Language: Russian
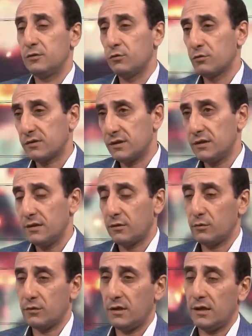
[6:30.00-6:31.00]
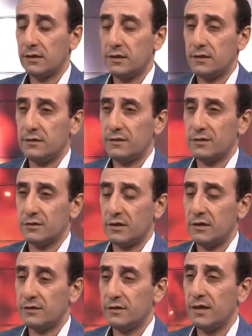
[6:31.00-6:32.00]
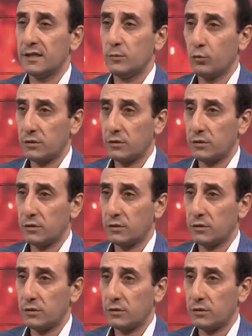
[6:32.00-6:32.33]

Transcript: тюркские народы, они держались на этом